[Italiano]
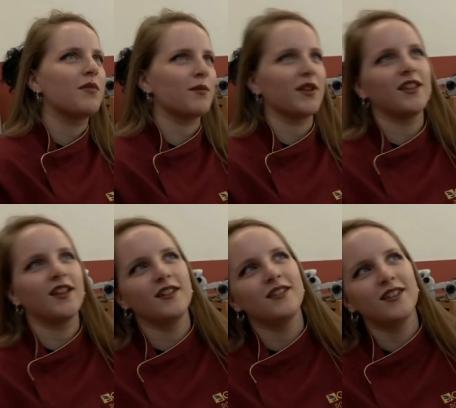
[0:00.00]

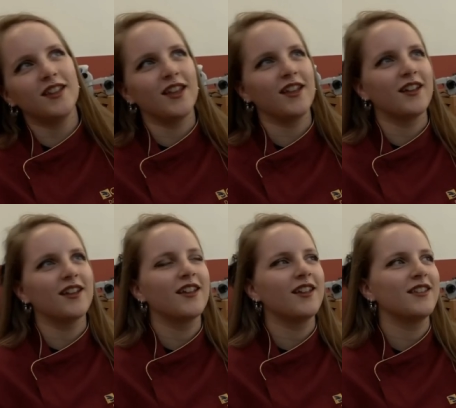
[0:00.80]
Permette di,
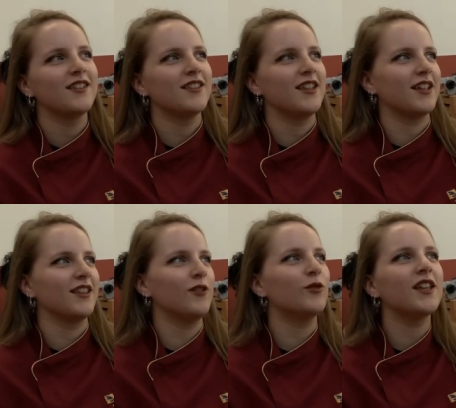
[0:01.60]
di,
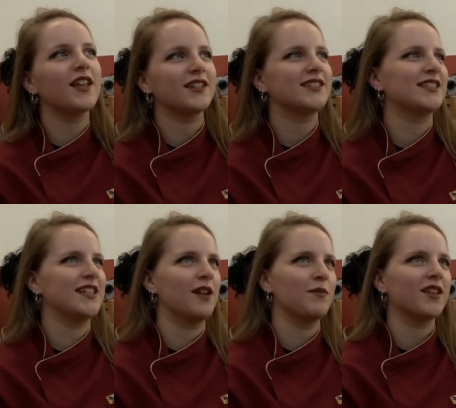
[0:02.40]
di unire
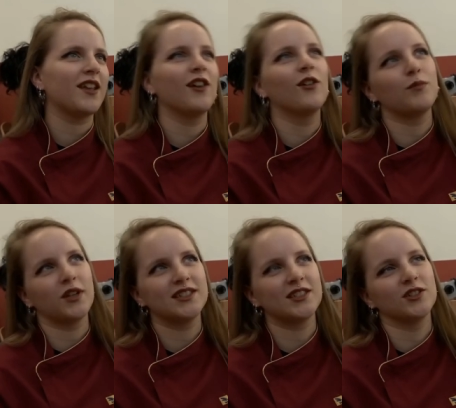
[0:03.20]
sia il metallo
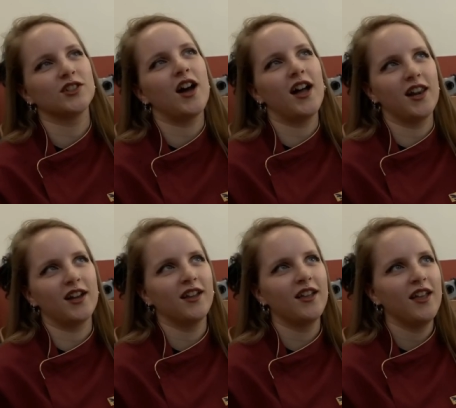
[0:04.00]
prezioso
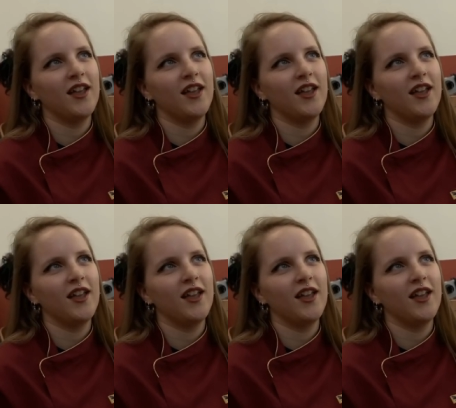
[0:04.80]
alla,